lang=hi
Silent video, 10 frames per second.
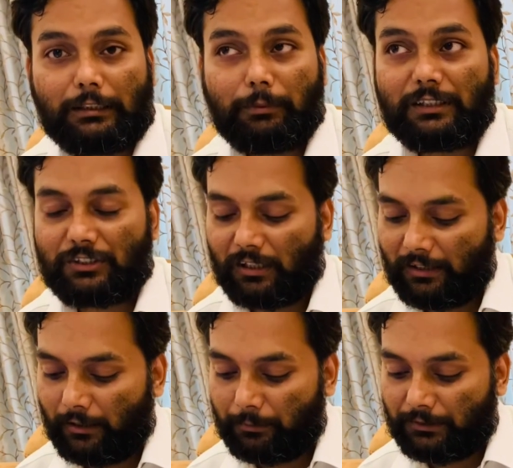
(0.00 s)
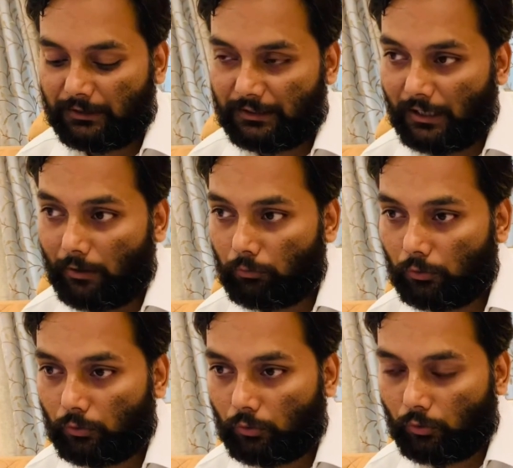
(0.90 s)
डिबेट चल रहे हैं अभी कि क्या वो
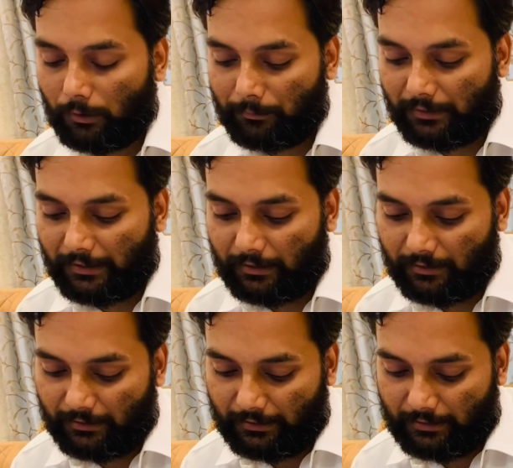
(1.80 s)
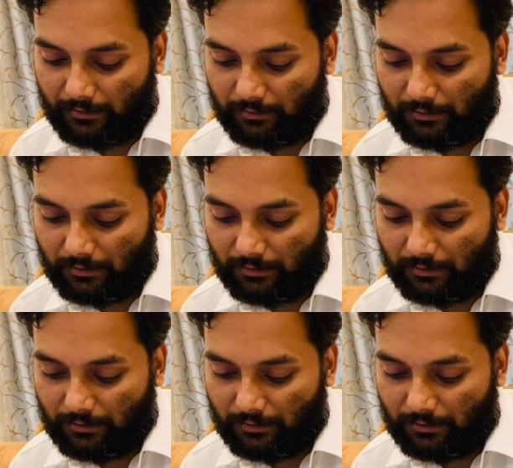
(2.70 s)
लोग को हम एक एक